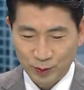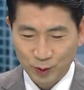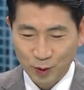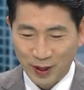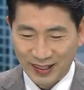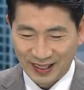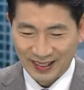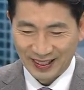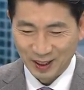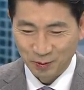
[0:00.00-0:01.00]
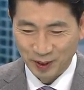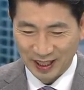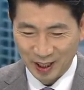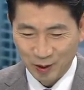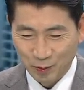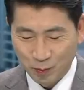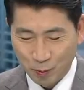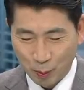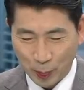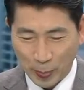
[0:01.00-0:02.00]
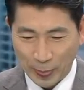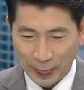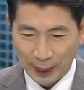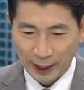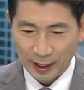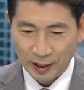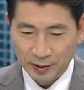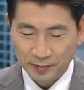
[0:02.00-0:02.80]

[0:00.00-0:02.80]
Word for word: 두고 봐야 될 것 같습니다. 네, 알겠습니다. 일단은